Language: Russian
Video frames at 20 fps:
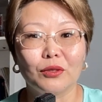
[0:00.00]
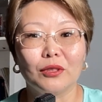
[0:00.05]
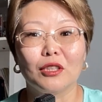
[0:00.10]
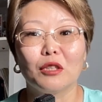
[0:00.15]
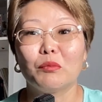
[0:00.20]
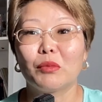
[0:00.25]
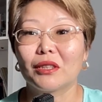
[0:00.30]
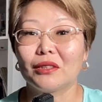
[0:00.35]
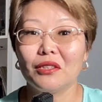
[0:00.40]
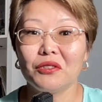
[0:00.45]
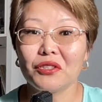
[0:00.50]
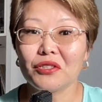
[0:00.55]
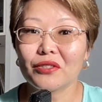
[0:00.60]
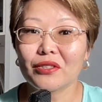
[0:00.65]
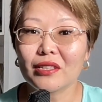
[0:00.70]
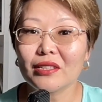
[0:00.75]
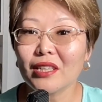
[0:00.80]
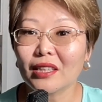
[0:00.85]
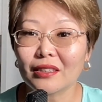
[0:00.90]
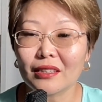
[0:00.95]
у них
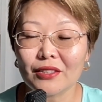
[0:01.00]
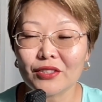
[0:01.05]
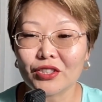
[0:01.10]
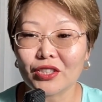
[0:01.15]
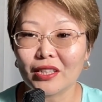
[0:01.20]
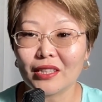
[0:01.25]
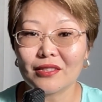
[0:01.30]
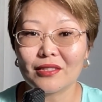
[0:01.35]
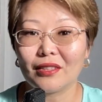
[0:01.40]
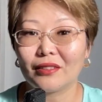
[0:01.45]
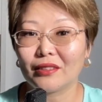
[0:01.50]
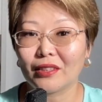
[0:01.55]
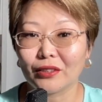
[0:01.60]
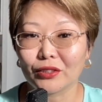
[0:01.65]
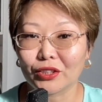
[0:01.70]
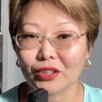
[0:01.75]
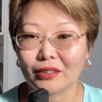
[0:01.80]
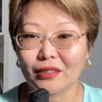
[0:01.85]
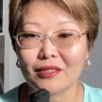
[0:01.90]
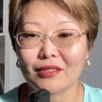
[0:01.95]
практически не отличается от
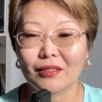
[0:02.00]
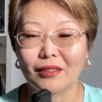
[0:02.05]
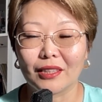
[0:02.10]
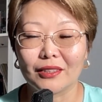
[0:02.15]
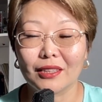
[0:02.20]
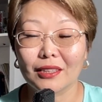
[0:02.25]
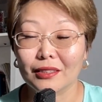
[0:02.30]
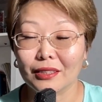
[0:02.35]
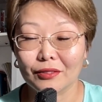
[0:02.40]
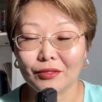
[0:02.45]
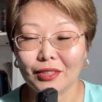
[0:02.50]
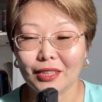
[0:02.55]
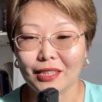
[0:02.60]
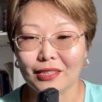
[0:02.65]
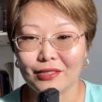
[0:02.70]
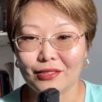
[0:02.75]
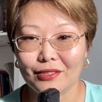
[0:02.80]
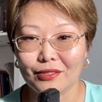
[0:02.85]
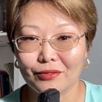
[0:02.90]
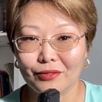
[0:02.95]
толщины складок
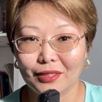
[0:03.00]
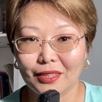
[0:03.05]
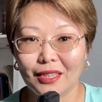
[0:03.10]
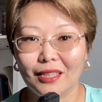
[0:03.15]
кавказцев.